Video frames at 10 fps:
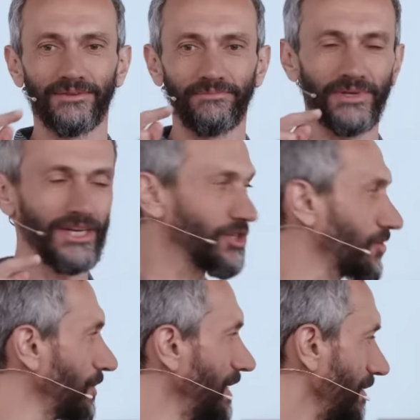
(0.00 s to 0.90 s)

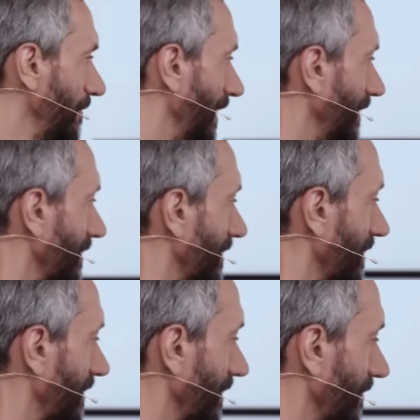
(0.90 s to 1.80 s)
между ними,
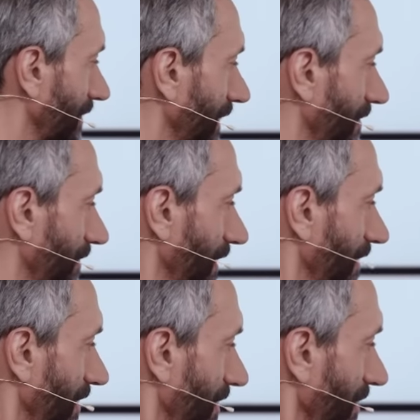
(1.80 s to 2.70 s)
вот это вот
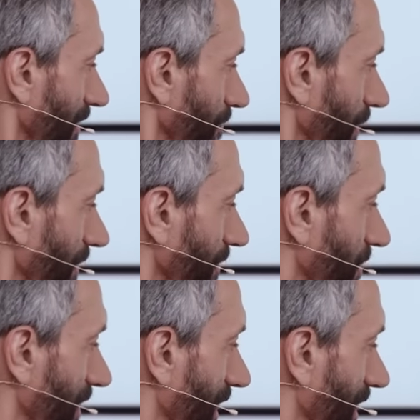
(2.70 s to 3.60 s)
первый
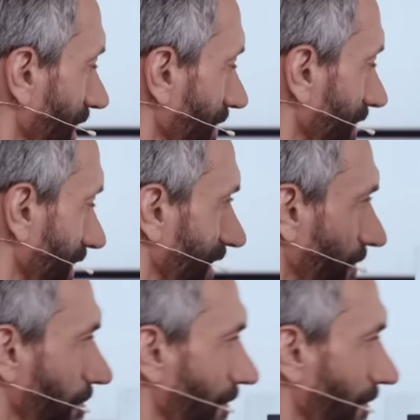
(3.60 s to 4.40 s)
житель, да, назовем